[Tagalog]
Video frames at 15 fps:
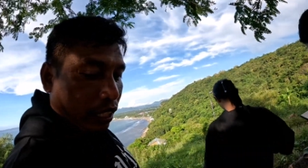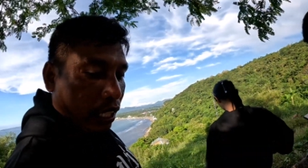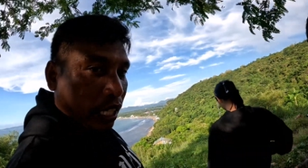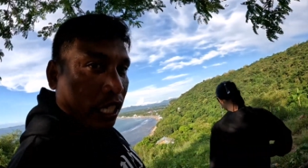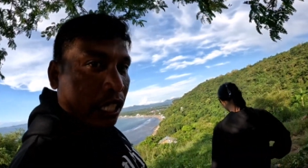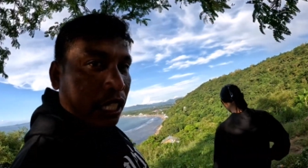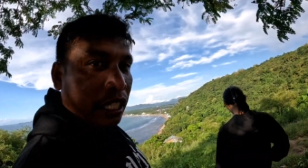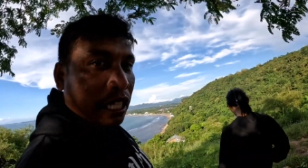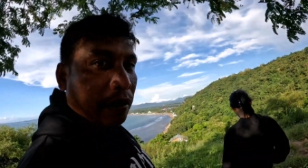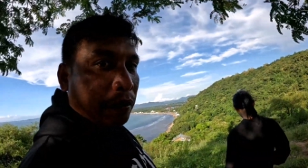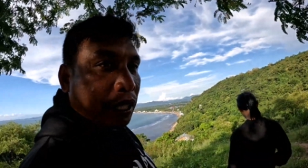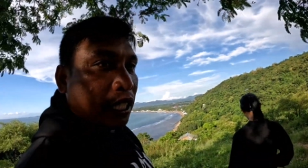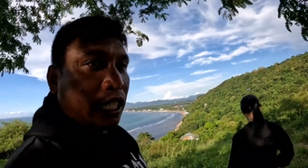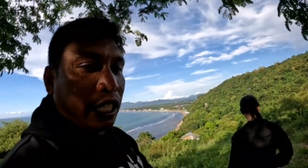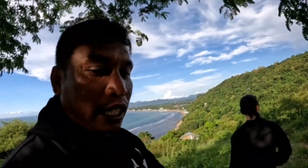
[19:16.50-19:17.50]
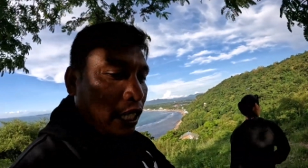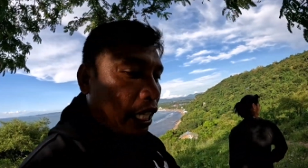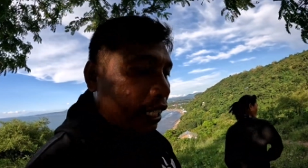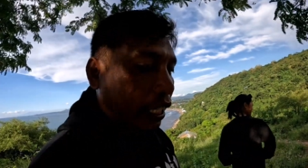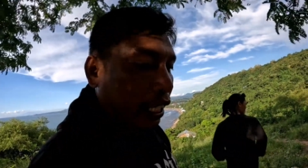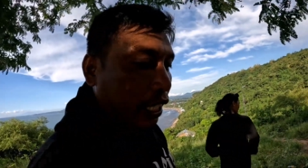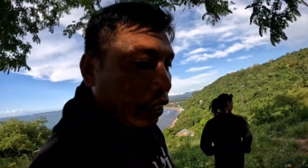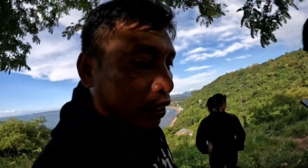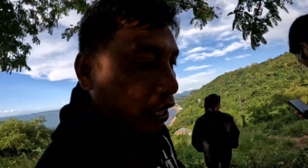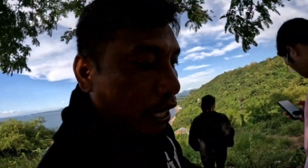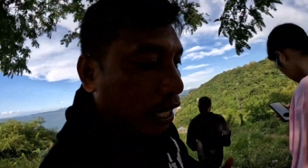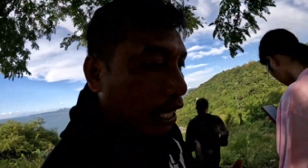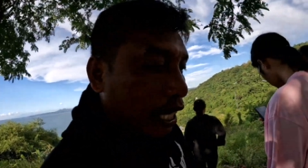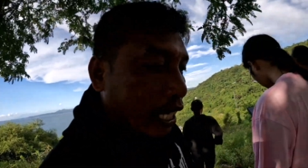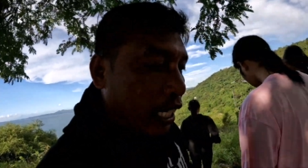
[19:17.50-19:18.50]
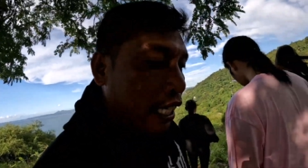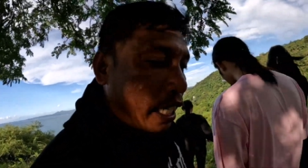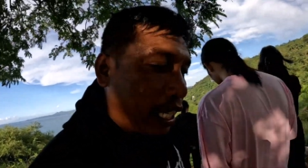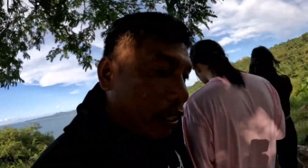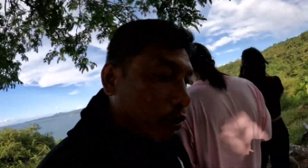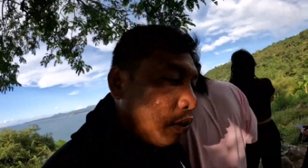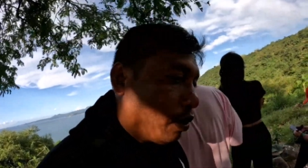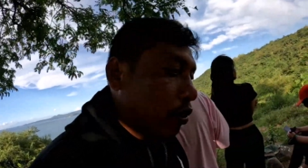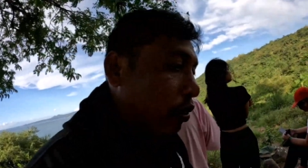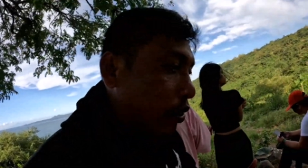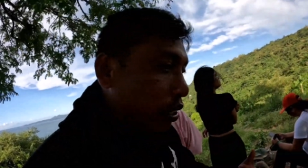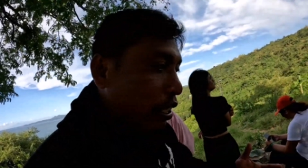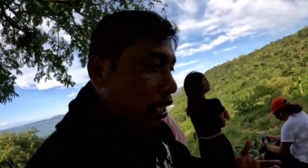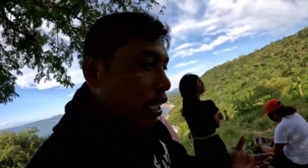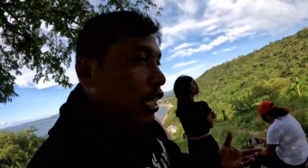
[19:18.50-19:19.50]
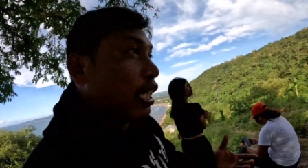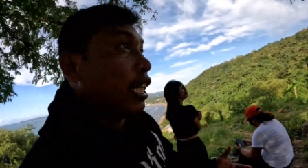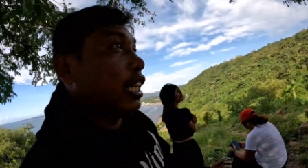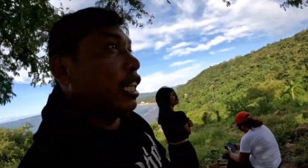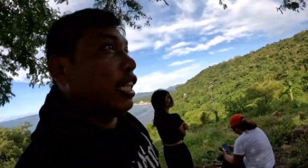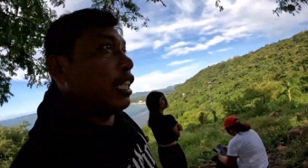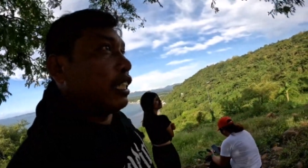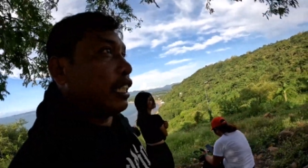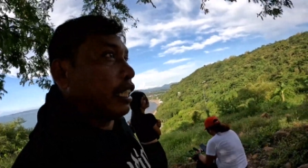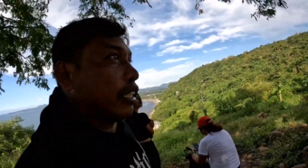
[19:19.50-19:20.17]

tita, ayan, mag-iingat lagi kayo sa London. Ah,